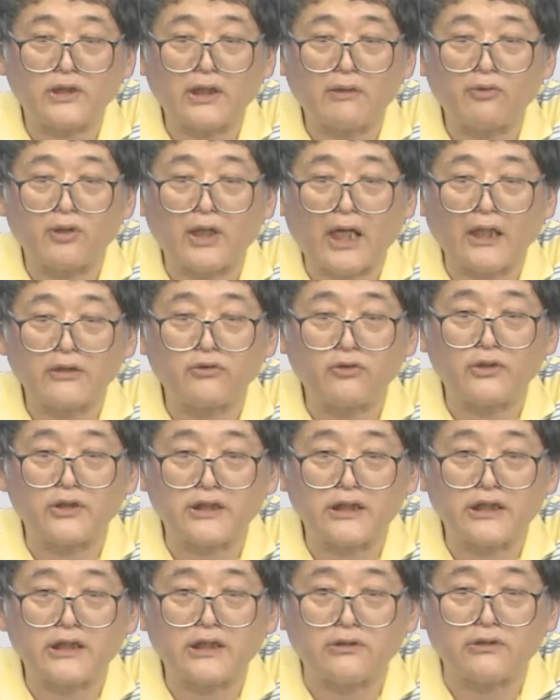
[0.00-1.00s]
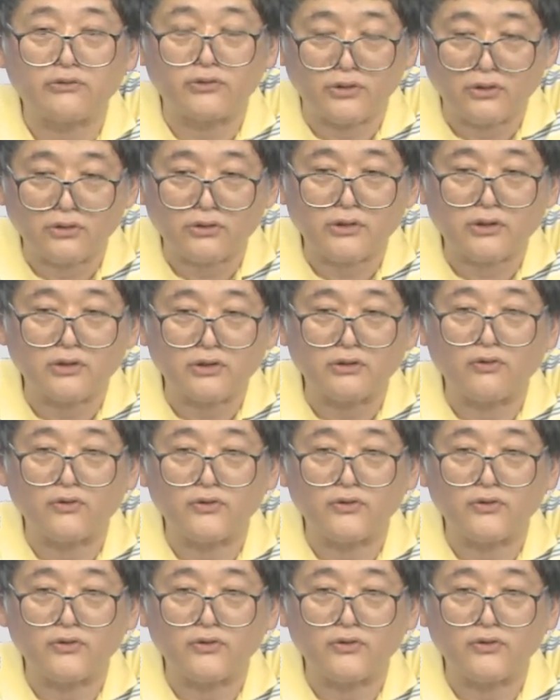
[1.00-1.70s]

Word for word: 他も後で出てくるよっていう